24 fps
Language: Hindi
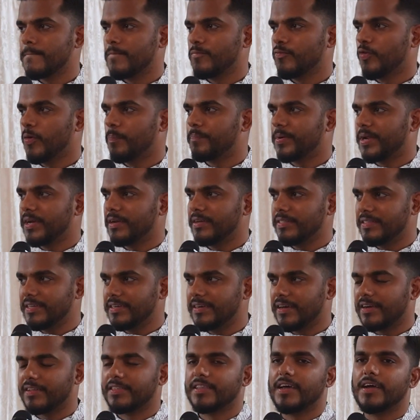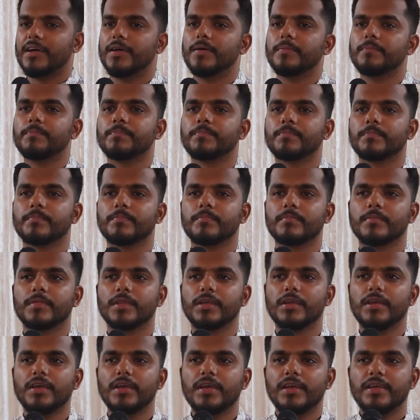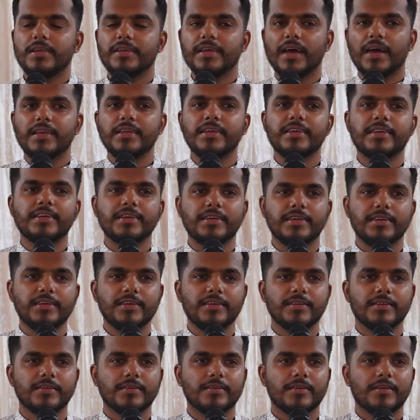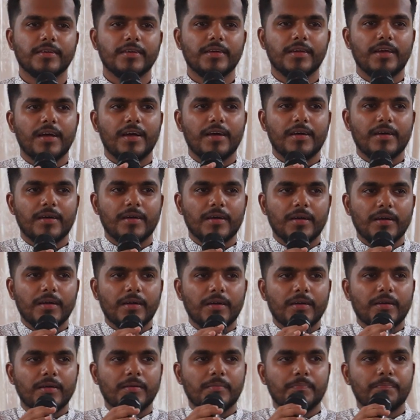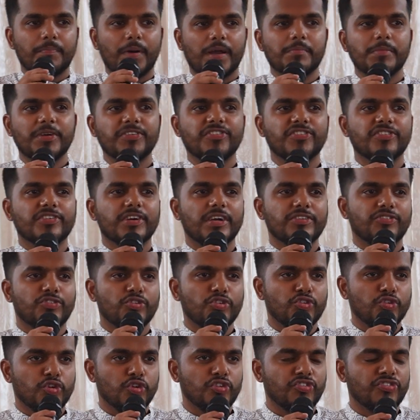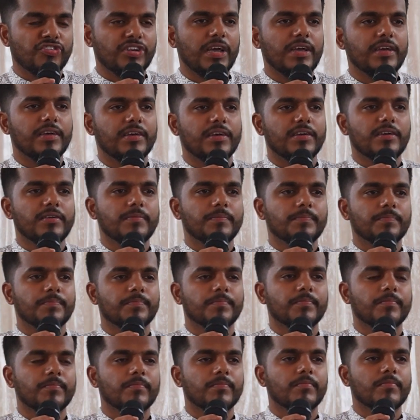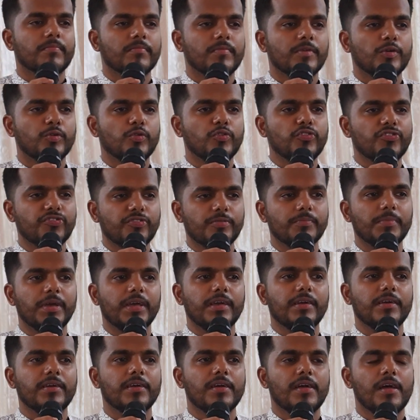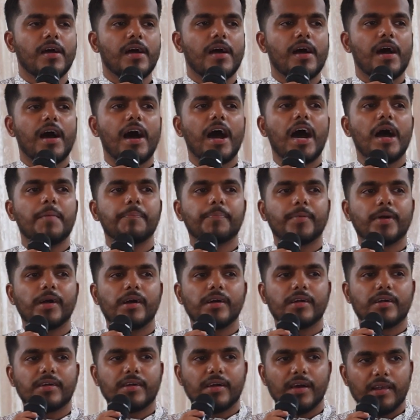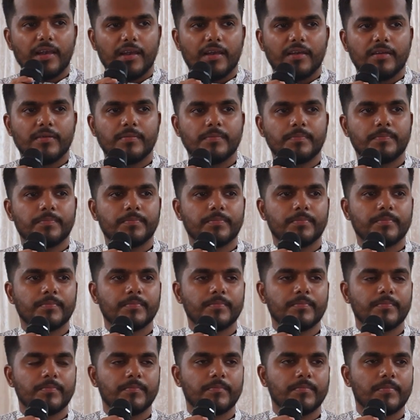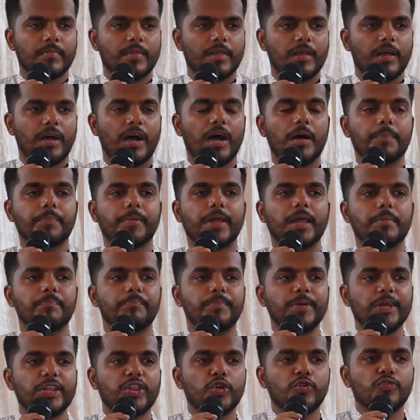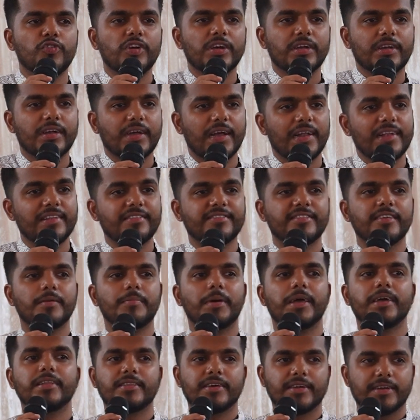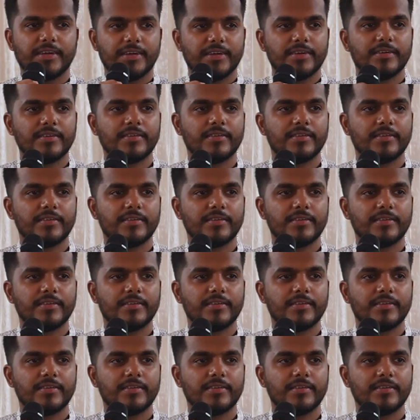वो प्रगति करता है यानी कि परमेश्वर का जो योजना है उसमें आपका कल आपके बीते हुए कल से बेहतर है